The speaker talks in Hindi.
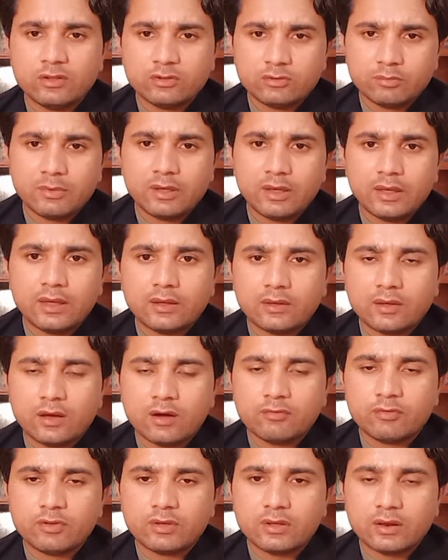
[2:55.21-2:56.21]
इसमें एक
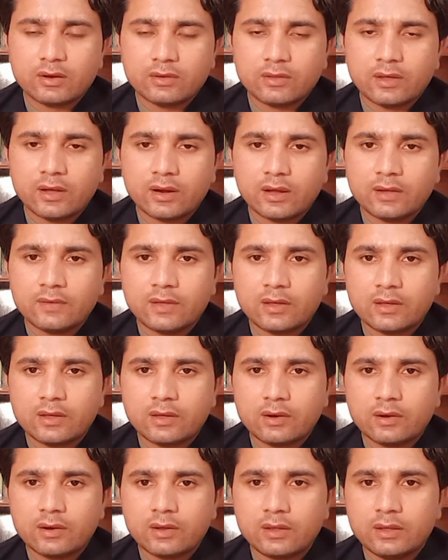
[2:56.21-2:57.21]
काफ़ी किरदार अदा
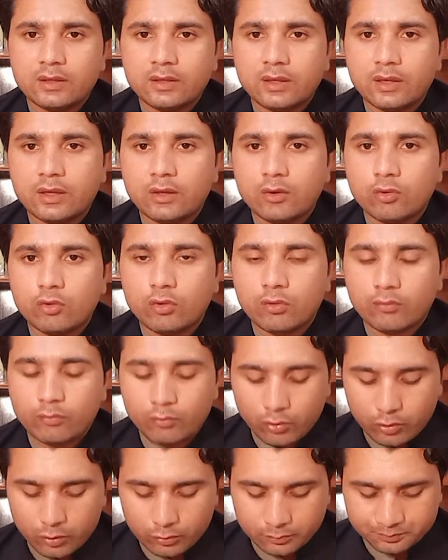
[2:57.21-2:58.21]
कर रही हैं और
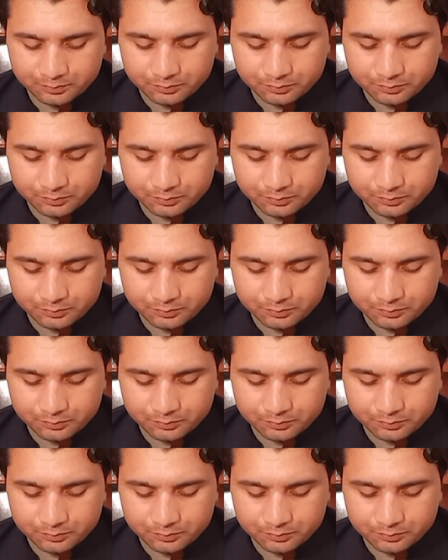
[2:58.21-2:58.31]
वो